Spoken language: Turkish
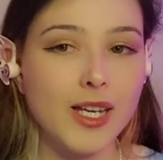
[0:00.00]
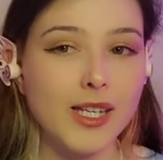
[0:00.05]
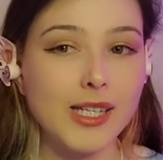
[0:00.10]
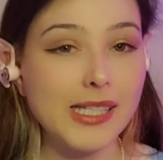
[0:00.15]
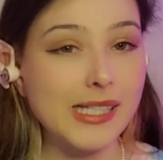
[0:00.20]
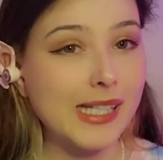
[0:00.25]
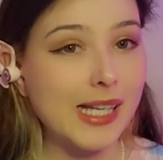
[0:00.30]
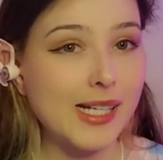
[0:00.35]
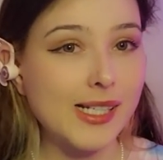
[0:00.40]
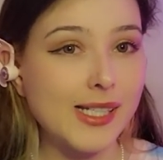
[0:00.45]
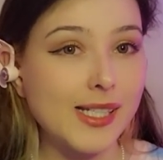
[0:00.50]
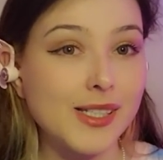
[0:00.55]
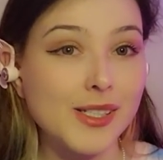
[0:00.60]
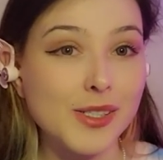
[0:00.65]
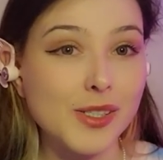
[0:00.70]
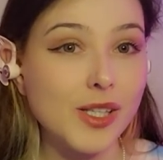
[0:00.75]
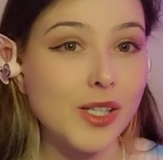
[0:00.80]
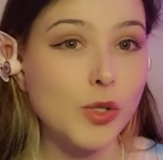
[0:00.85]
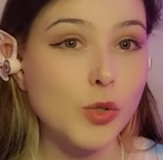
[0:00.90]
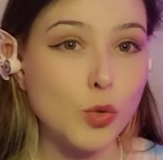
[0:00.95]

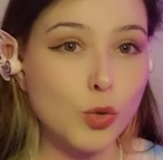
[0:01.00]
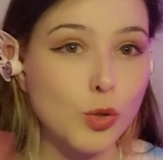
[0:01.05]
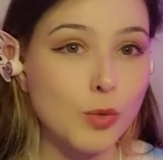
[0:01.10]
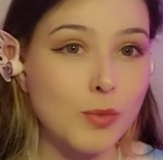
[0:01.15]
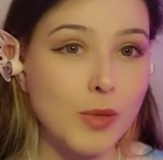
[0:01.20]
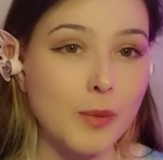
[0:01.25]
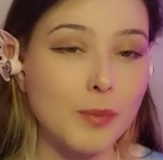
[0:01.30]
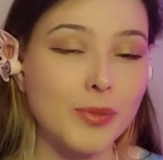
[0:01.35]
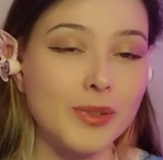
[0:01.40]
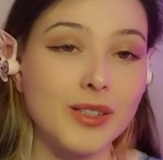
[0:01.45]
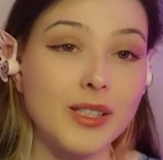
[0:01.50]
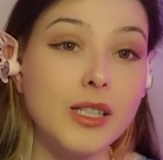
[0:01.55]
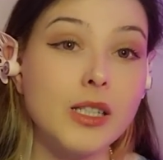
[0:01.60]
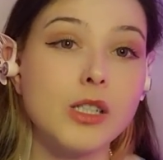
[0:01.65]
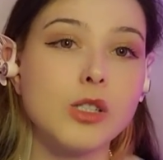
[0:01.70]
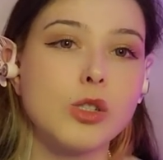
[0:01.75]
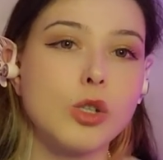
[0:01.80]
İzlerseniz de yorum yapın. Deyin ki